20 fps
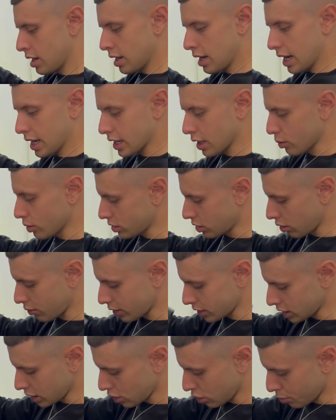Anche questa l'ho
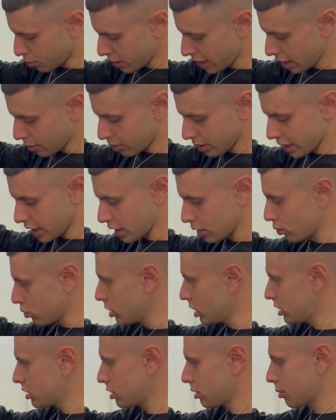fatta croppare perché era
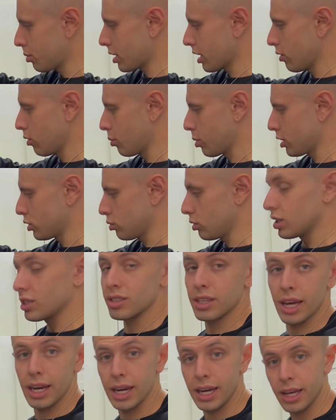lunghissima, perché avevo preso un
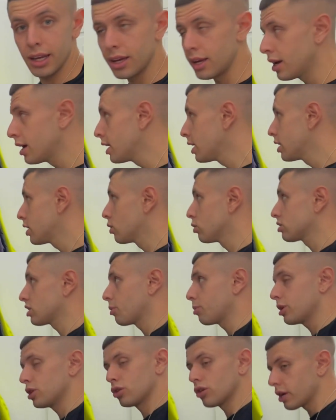XL, non
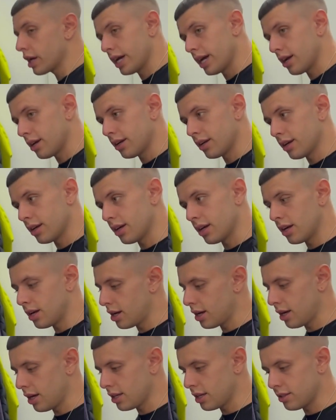sapendo che
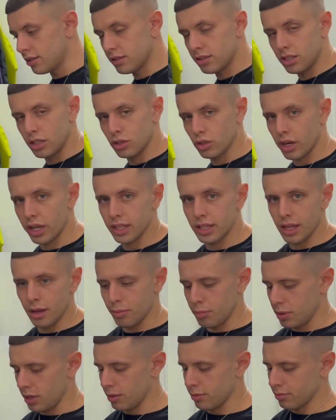eh, Yeezy Season ai
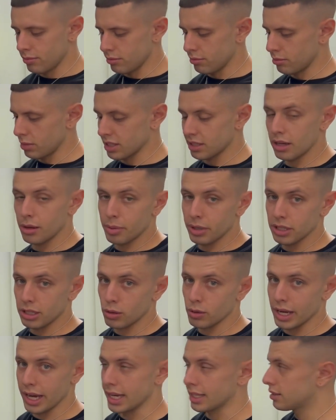tempi bastava prendere una